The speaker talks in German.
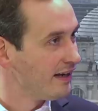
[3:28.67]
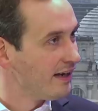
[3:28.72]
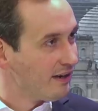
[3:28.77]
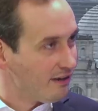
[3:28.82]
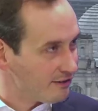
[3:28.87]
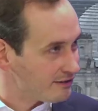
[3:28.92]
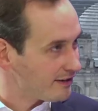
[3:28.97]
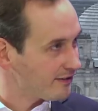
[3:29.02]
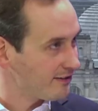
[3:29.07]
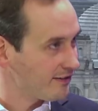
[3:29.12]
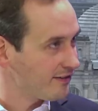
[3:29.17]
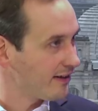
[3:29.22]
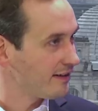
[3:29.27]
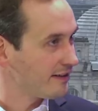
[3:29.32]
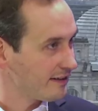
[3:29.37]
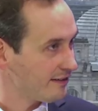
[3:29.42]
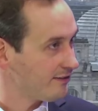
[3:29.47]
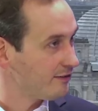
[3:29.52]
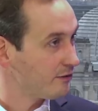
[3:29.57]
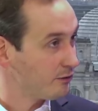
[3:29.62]
Und das ist ein
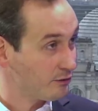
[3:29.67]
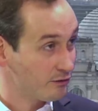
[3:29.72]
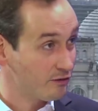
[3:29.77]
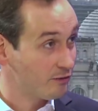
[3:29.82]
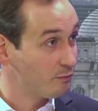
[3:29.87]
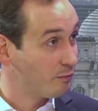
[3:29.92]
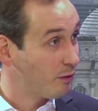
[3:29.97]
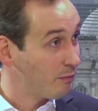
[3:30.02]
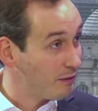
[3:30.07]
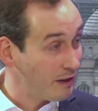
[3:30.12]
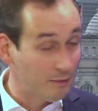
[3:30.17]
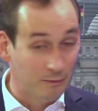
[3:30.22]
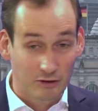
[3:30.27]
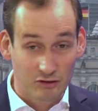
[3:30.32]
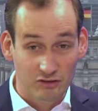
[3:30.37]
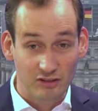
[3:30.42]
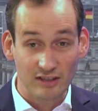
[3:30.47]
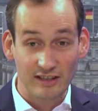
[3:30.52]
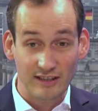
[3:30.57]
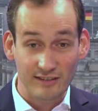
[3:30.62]
riesengroßes Problem. Und
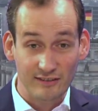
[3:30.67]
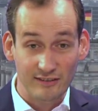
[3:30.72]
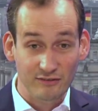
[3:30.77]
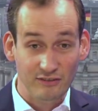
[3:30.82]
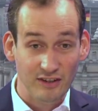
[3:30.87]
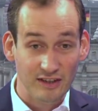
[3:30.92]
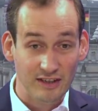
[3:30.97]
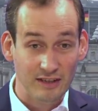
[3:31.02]
stattdessen fährt